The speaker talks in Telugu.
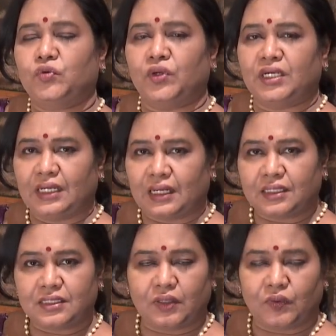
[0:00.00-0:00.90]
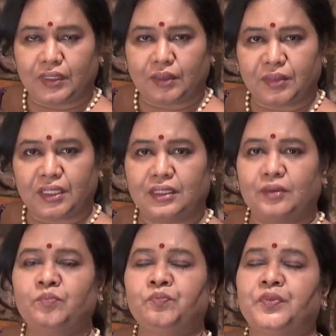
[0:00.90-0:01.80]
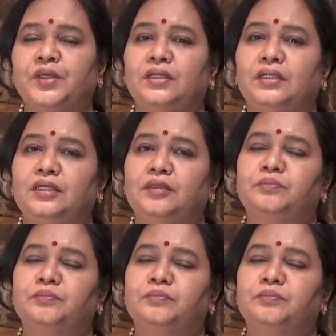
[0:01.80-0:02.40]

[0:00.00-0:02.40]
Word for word: ట్వంటీ క్యాలరీసే ఉంటాయి మనకి ఈ